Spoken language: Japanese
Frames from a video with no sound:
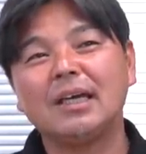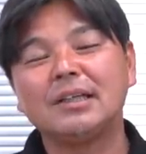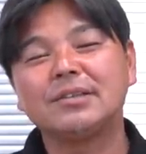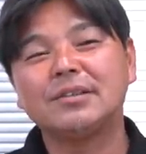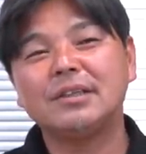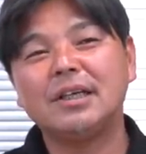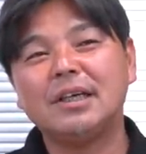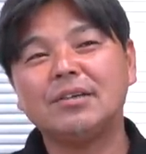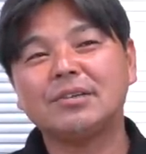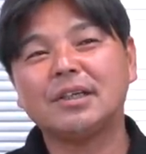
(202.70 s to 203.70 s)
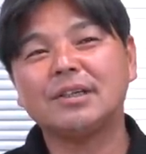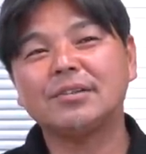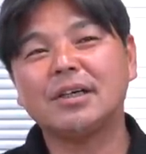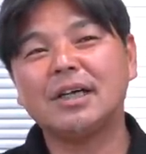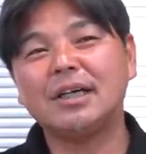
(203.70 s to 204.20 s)
それで吉田監督
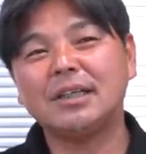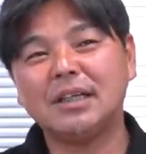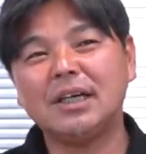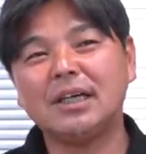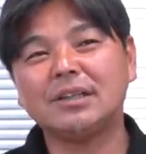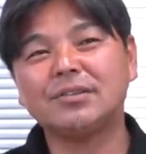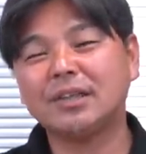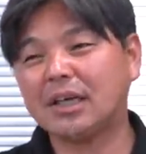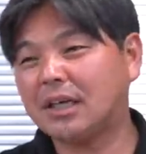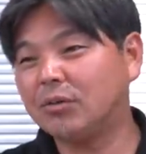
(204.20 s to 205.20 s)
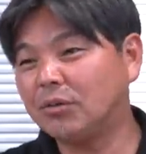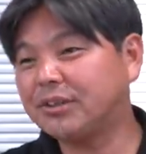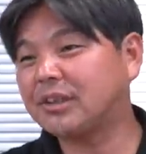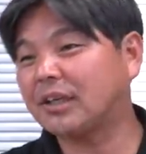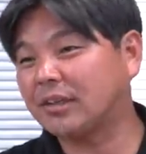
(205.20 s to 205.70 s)
が変えてそれで結果残って
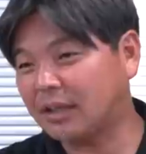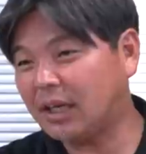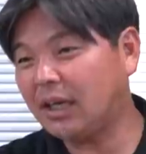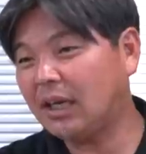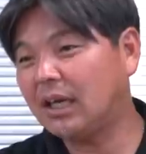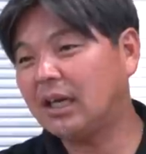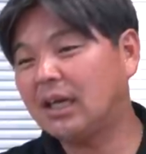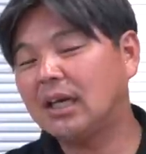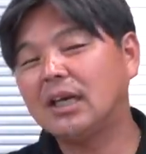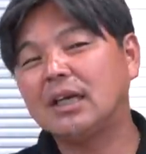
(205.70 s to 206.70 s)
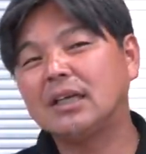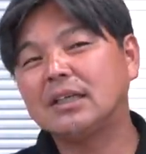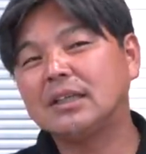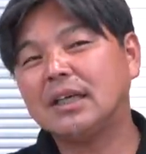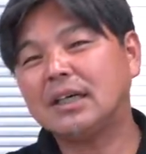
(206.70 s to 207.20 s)
きたんだよね、うん、
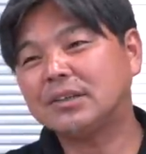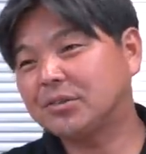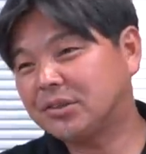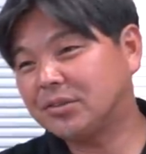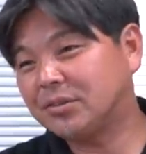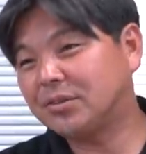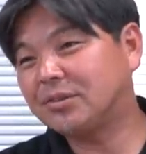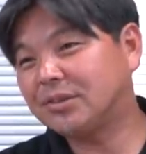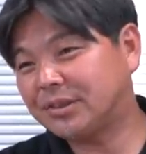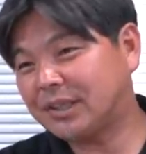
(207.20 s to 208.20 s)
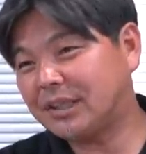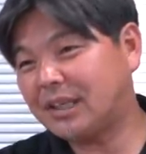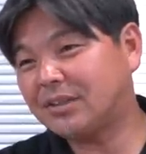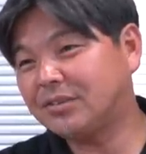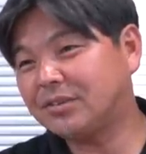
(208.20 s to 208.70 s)
だからそっちの方向性で
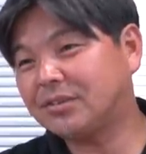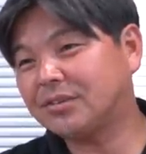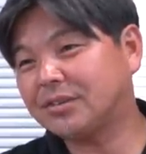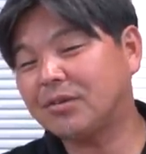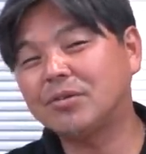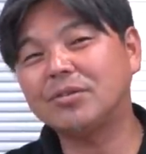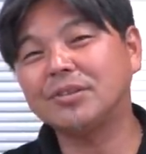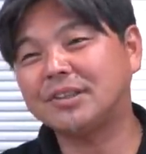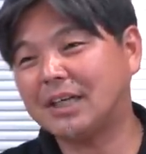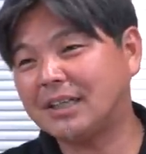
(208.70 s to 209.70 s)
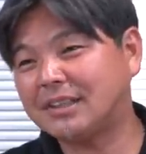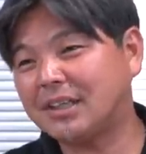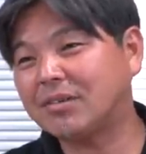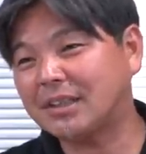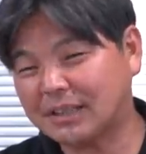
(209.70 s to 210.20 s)
いくっていうことで方向の違い性
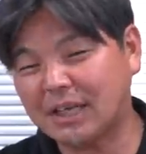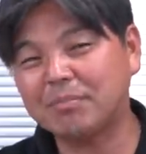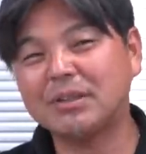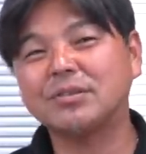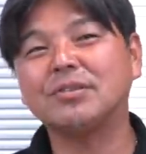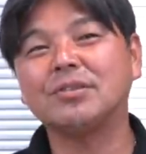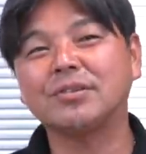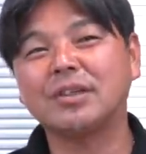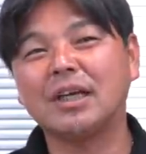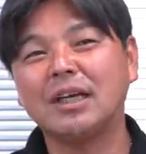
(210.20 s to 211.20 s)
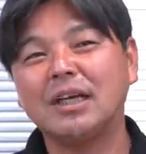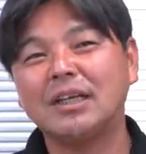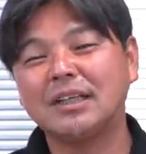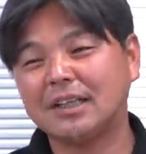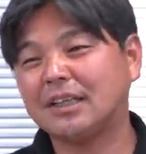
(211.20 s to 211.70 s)
とかさやっぱりそういうのって
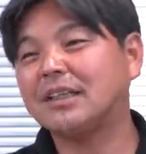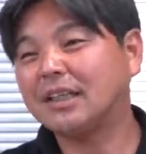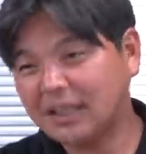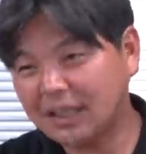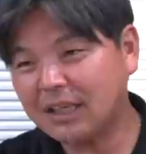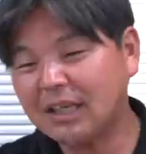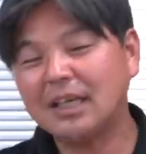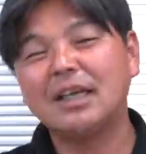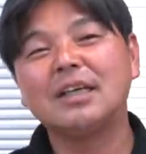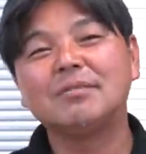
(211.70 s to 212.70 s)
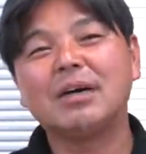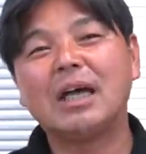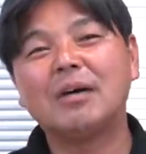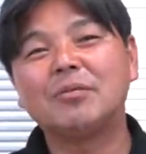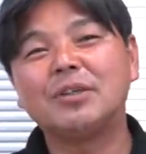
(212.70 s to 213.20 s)
出てきてね、うんまあ、
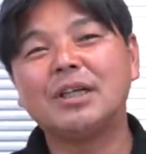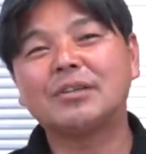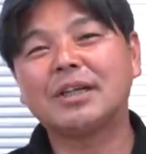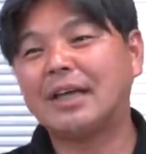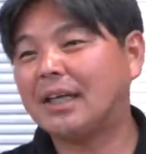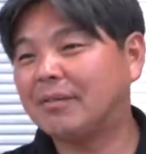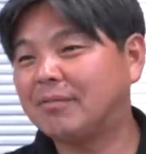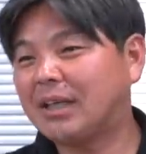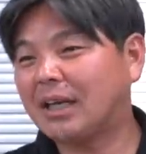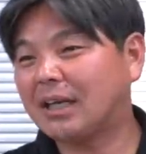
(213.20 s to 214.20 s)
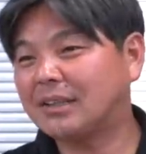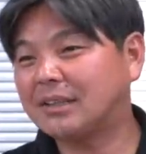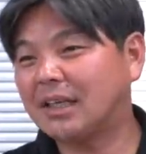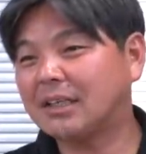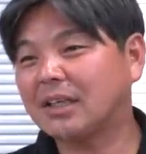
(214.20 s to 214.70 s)
やむを得なく対談みたいな感じ
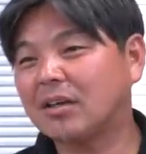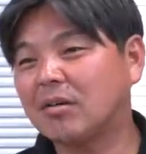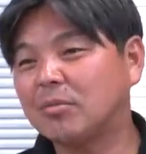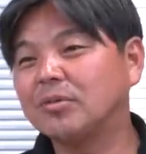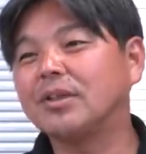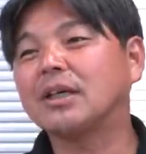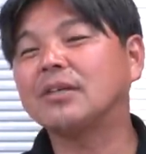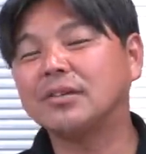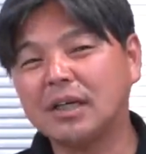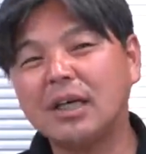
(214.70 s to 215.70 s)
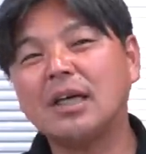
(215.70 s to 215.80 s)
になったとは思うんだけどね、